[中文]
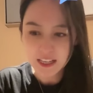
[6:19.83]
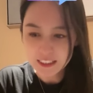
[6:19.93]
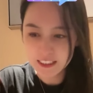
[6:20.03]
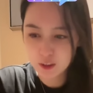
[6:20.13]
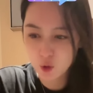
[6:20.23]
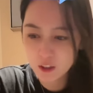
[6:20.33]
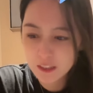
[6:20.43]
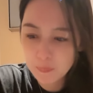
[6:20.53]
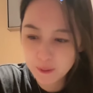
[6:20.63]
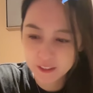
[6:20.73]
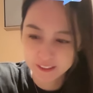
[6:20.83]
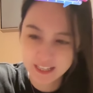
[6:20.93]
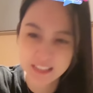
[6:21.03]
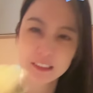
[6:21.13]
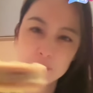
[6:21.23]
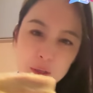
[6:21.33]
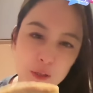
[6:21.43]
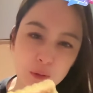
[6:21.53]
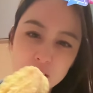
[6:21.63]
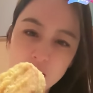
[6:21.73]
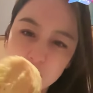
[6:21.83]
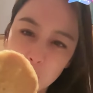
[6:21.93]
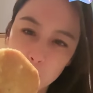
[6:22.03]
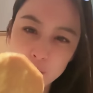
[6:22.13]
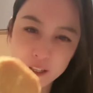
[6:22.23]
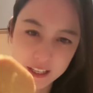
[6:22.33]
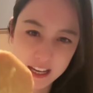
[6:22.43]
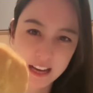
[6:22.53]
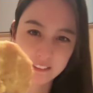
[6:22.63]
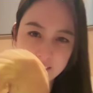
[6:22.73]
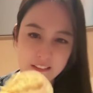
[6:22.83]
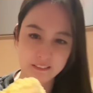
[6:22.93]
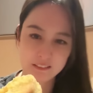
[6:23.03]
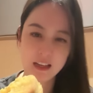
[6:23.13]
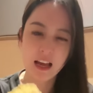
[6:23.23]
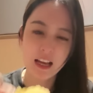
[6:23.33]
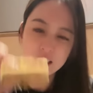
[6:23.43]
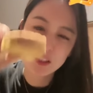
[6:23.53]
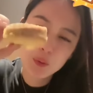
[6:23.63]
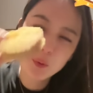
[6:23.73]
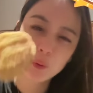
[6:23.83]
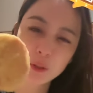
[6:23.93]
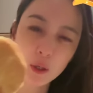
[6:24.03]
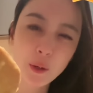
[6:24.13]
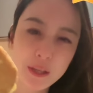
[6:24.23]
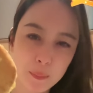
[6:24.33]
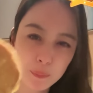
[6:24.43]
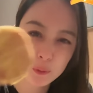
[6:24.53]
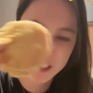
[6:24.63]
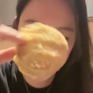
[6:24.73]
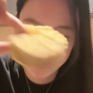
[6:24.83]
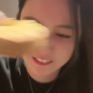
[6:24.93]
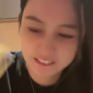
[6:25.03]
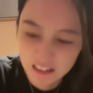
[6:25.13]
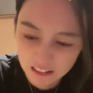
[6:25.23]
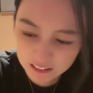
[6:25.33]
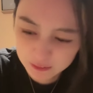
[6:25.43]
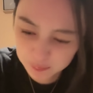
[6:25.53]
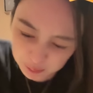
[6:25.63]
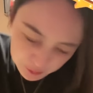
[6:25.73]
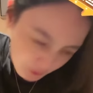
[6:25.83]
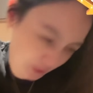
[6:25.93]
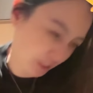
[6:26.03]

你说这饼干怎么用这种饼干呢？这芋头也不甜呢，就不失